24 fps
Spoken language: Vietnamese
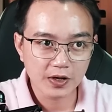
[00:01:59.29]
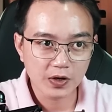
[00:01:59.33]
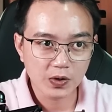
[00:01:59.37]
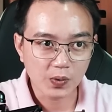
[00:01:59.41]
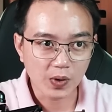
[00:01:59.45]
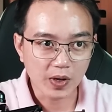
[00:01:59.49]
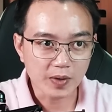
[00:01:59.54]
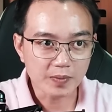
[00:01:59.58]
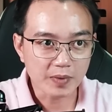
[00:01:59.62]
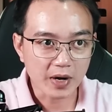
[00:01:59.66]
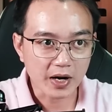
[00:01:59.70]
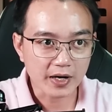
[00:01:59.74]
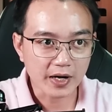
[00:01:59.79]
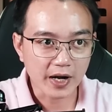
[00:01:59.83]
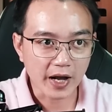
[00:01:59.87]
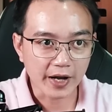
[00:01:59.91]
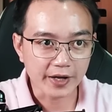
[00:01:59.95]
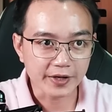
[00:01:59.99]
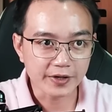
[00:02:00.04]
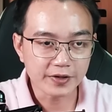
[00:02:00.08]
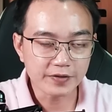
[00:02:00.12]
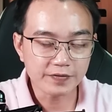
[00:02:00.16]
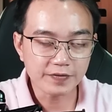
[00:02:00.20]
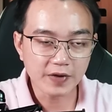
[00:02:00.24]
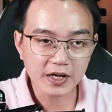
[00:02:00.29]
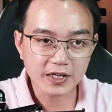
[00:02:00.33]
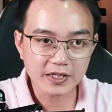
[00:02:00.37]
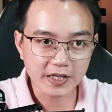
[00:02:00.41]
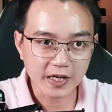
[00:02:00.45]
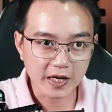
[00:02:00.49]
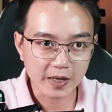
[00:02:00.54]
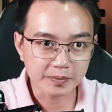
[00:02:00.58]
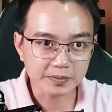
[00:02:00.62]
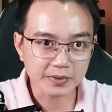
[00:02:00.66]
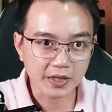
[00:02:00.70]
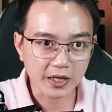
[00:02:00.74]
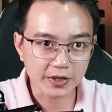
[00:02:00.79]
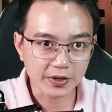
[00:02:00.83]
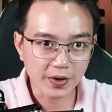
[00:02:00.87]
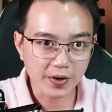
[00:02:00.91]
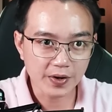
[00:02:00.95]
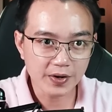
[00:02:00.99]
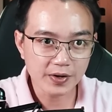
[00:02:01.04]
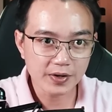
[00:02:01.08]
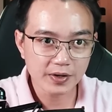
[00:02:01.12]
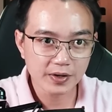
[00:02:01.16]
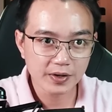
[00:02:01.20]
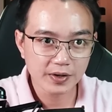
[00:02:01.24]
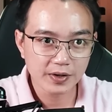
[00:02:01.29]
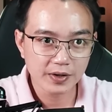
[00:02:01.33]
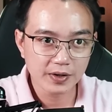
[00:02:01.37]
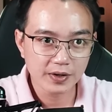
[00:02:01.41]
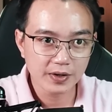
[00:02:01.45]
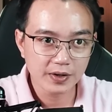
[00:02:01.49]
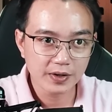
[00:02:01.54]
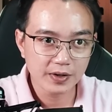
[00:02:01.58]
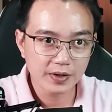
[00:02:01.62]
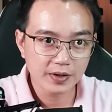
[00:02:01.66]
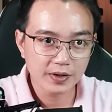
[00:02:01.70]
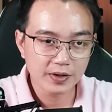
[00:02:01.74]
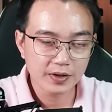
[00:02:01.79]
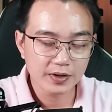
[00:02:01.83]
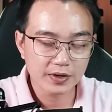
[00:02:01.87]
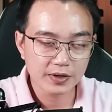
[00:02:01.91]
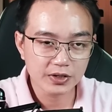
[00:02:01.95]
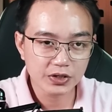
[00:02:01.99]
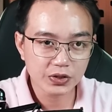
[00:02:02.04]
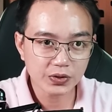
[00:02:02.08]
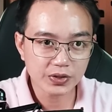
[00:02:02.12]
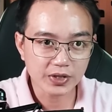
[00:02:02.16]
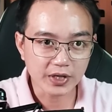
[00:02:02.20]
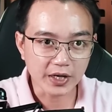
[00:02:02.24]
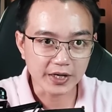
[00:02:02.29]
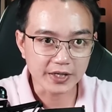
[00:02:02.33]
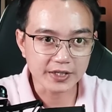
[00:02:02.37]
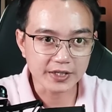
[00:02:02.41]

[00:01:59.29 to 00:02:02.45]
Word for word: Ngoảnh mặt lại hướng phát ra âm thanh đó, tôi nhận